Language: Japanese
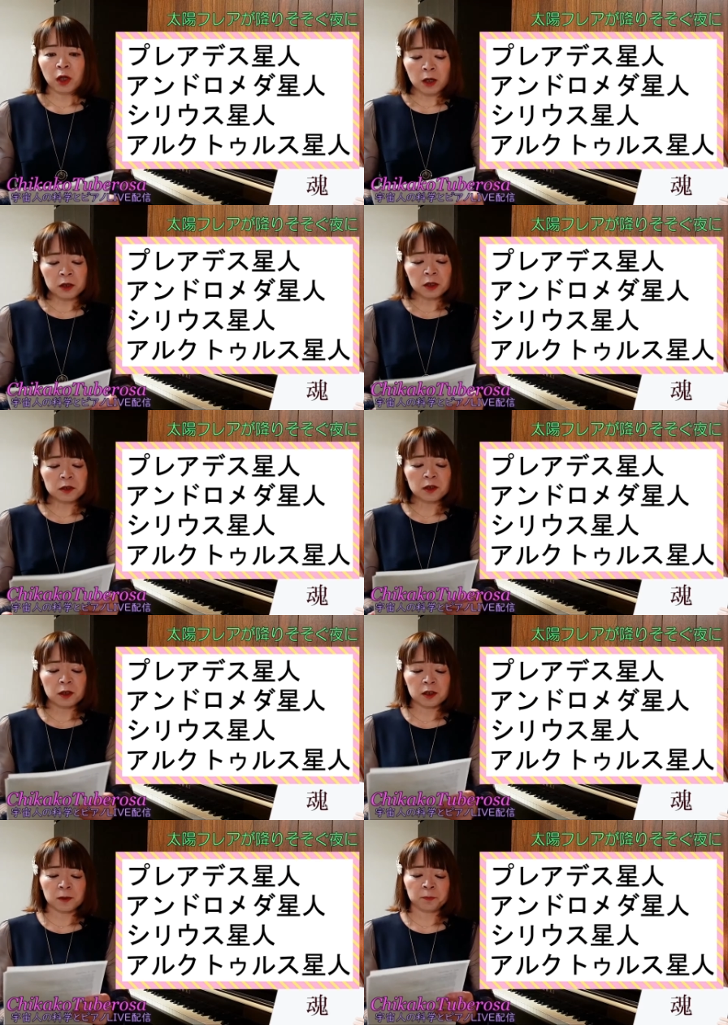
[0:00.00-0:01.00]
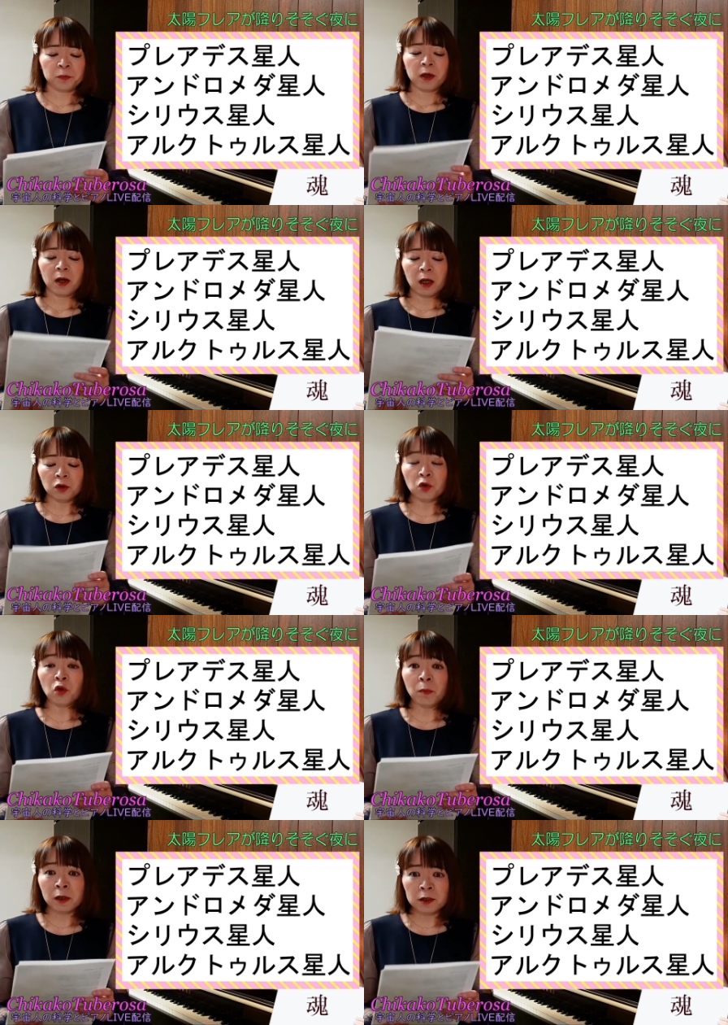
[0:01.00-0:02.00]
ブリアデス星人、
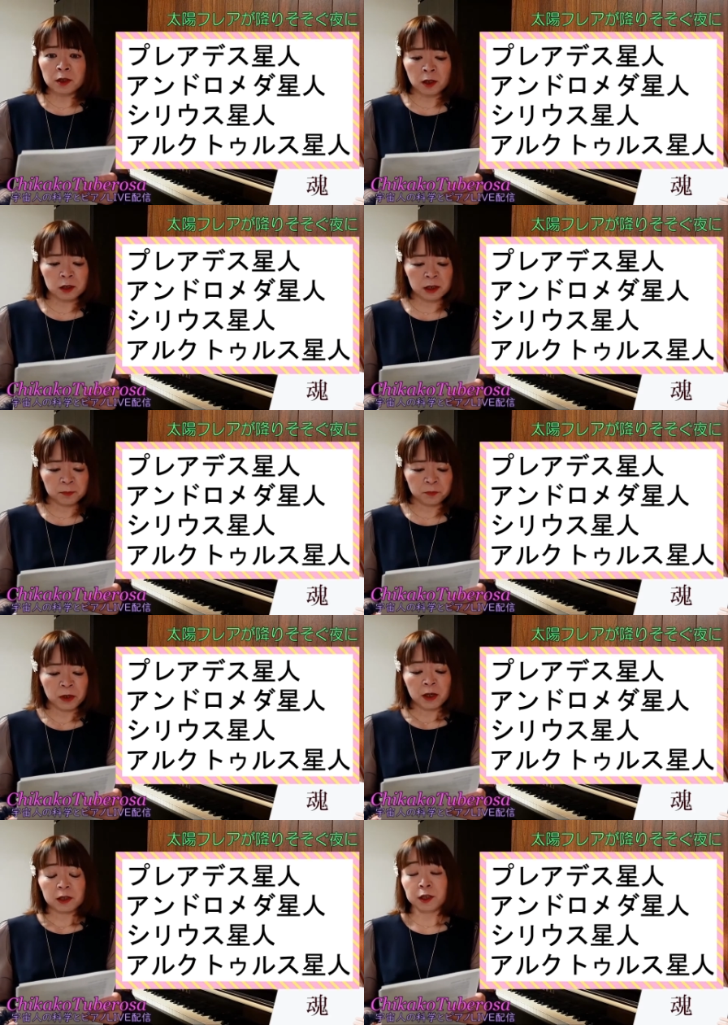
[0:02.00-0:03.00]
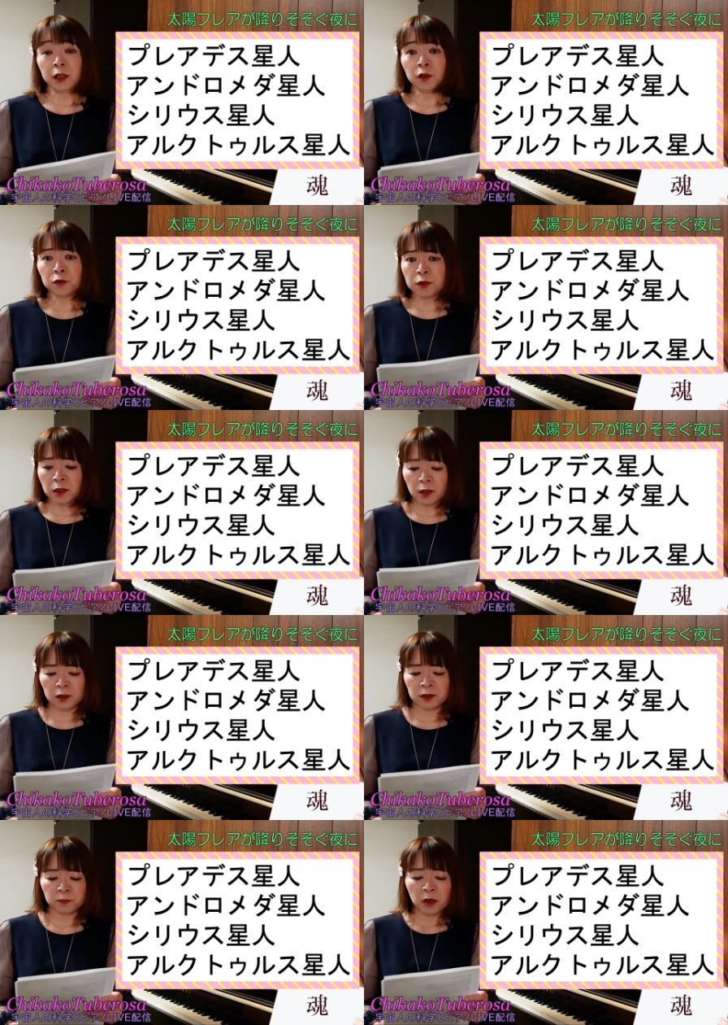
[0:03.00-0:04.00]
アンドロメダ星人、シリウス
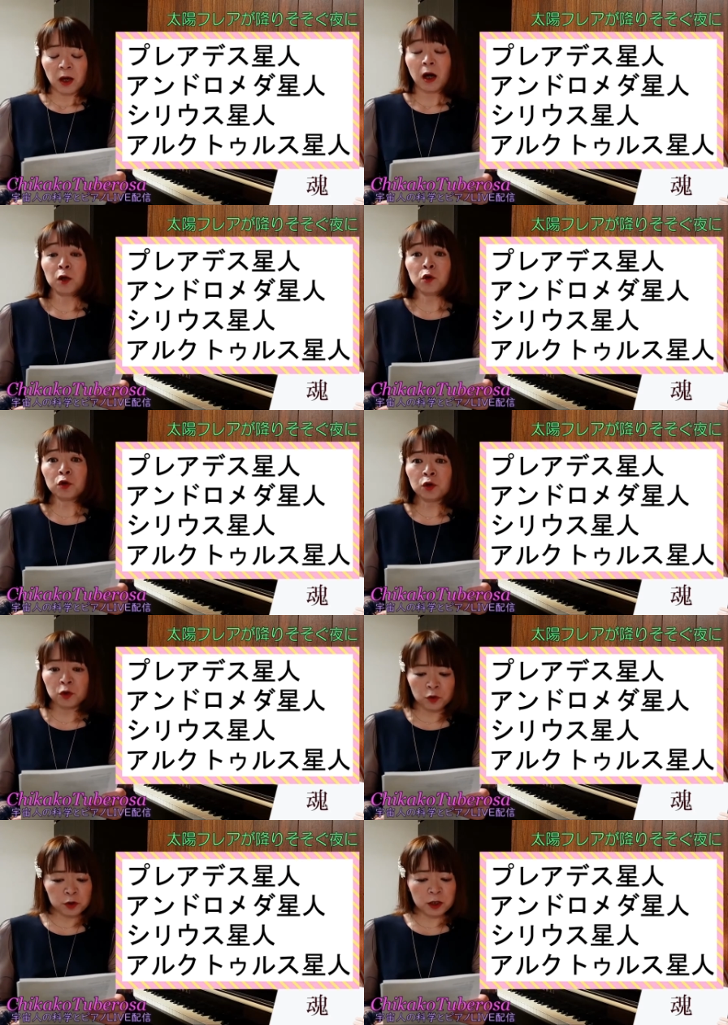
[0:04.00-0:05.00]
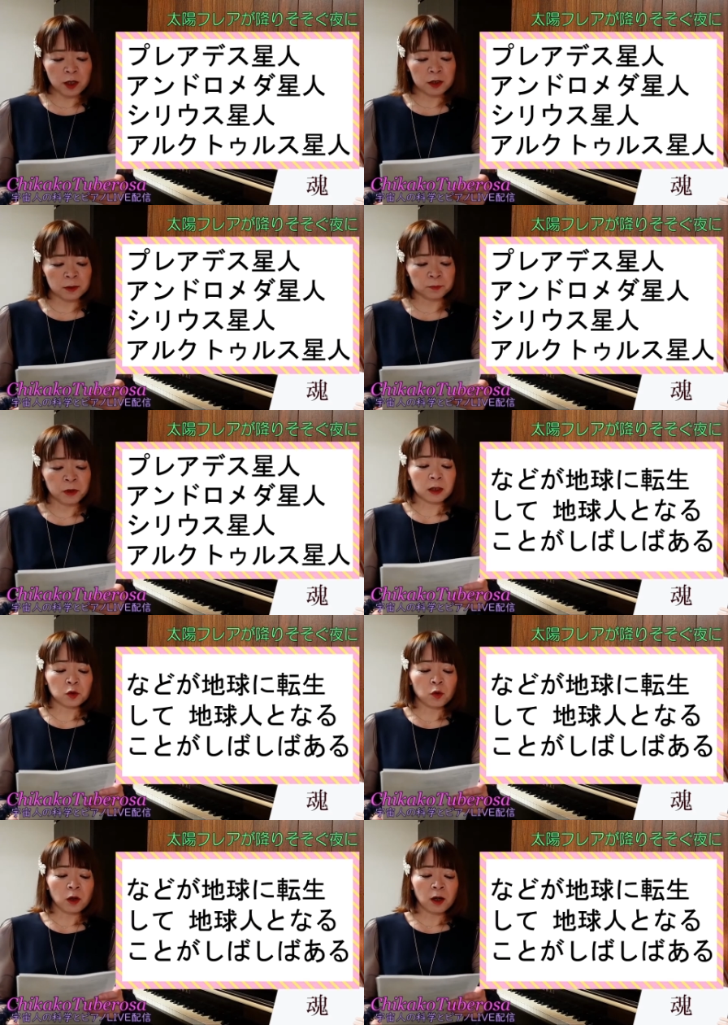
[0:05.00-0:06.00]
星人、アルクトゥール星人
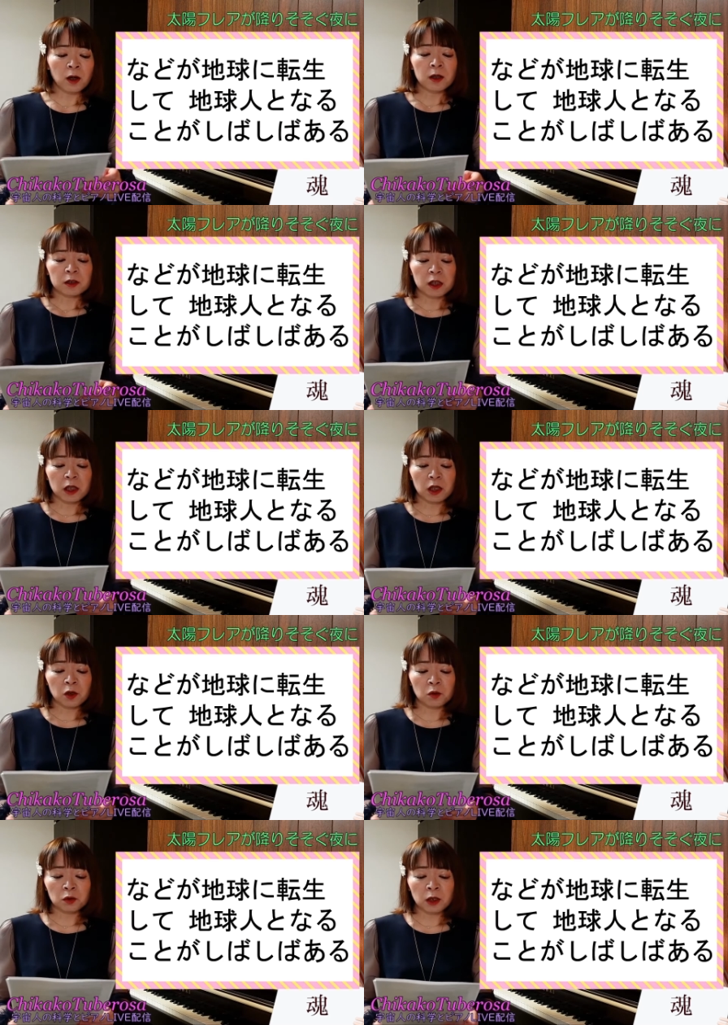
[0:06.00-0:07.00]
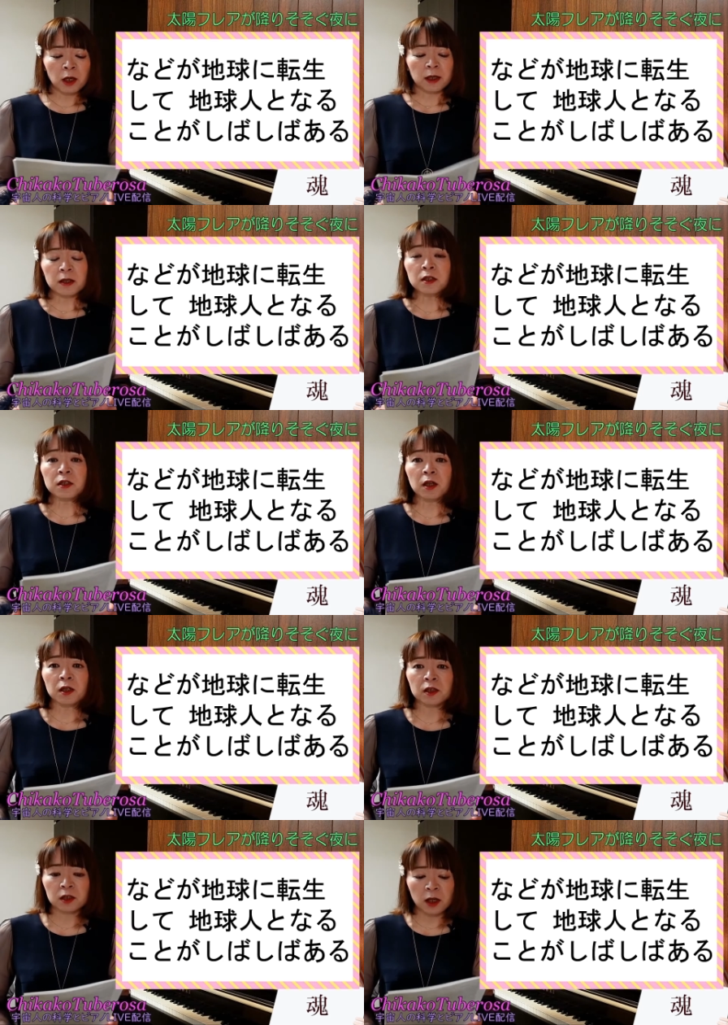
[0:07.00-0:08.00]
などが地球に転
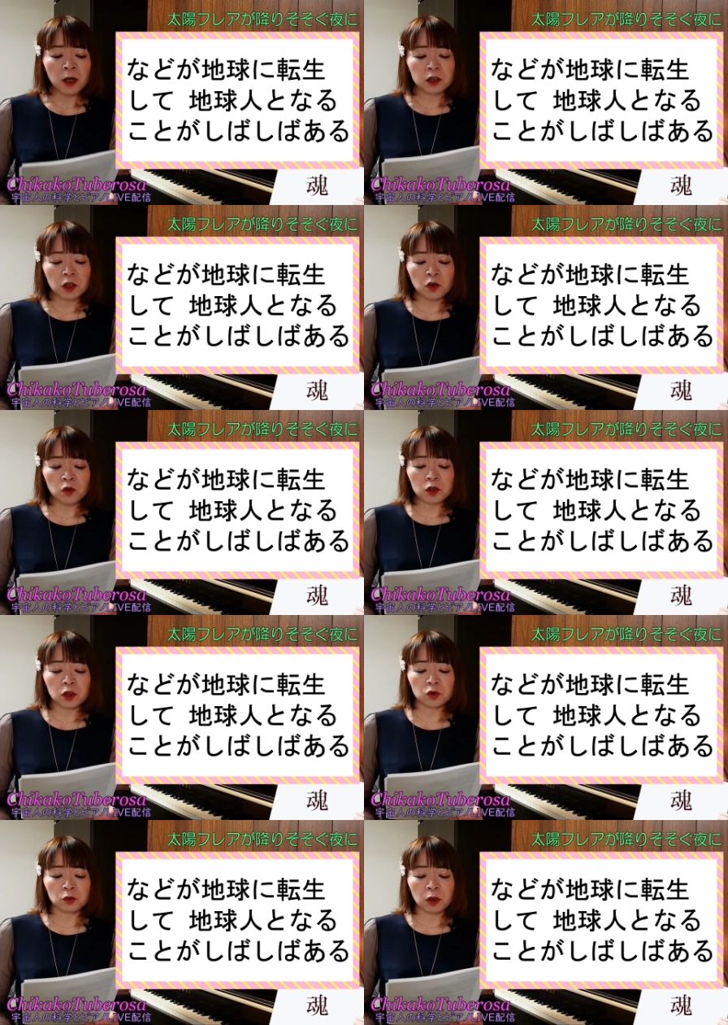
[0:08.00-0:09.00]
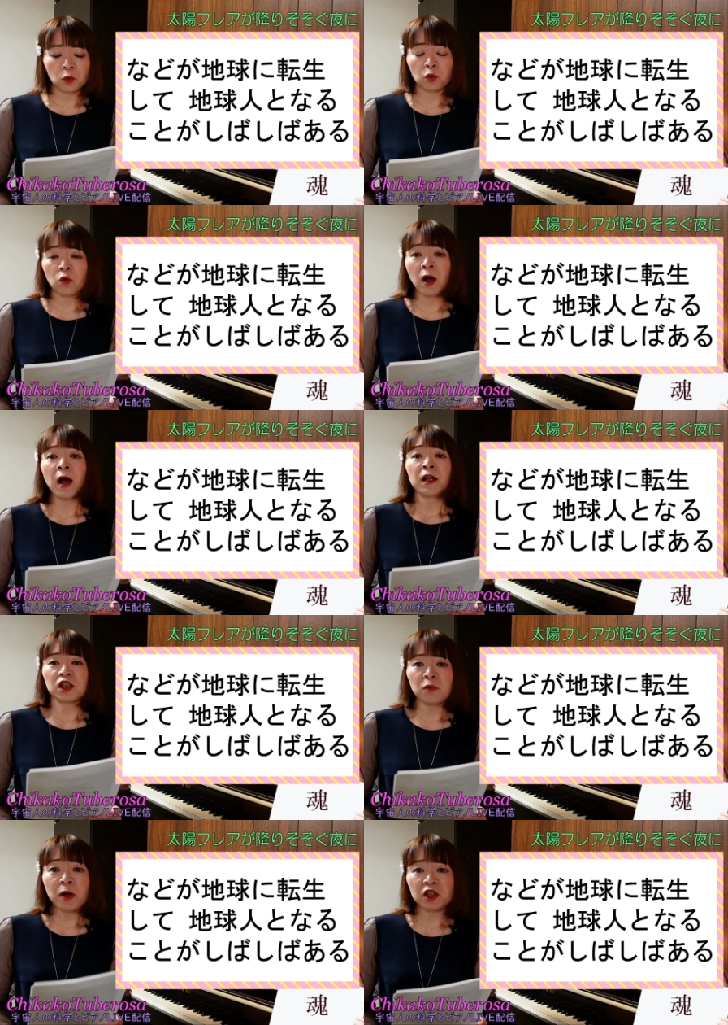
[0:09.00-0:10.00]
生して地球人となることが
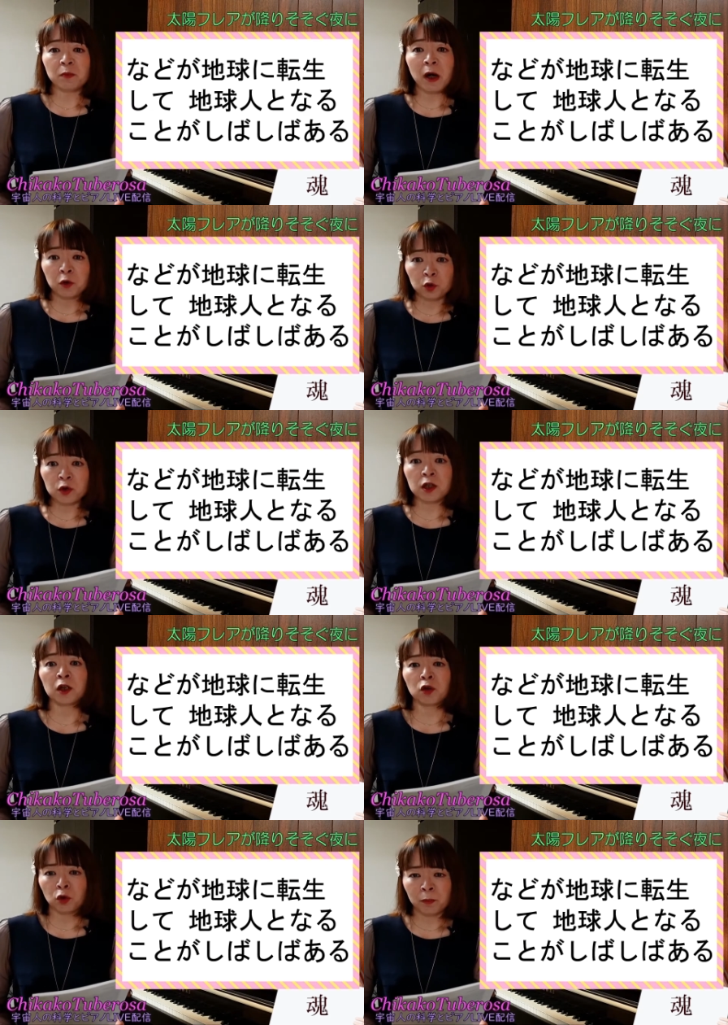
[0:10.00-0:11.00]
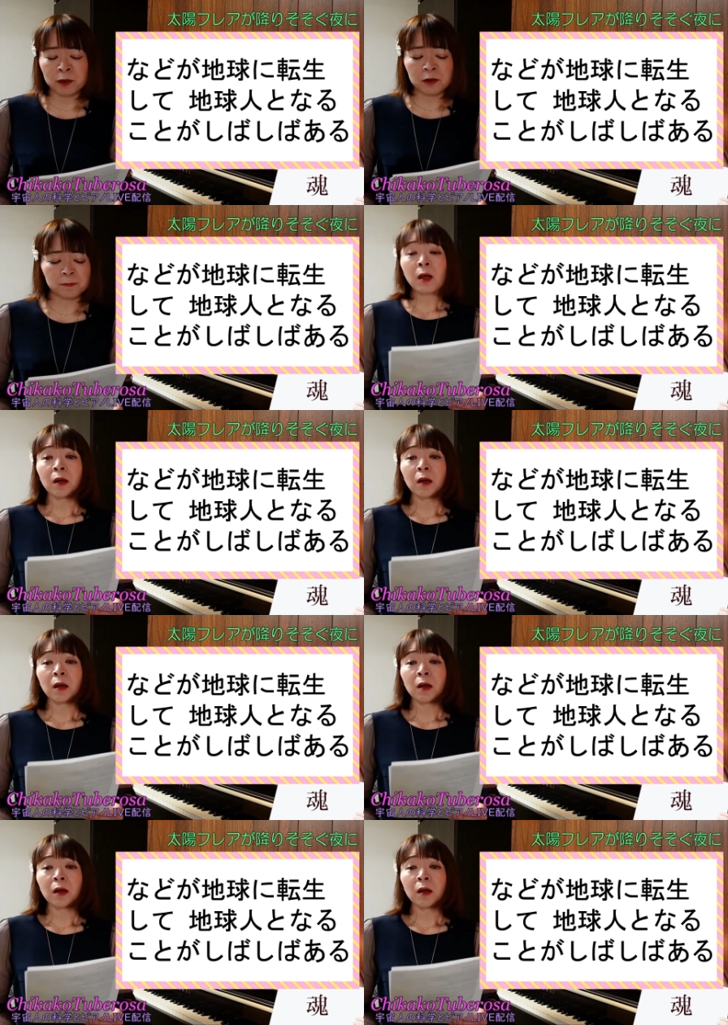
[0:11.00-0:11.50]
しばしばあるとされております。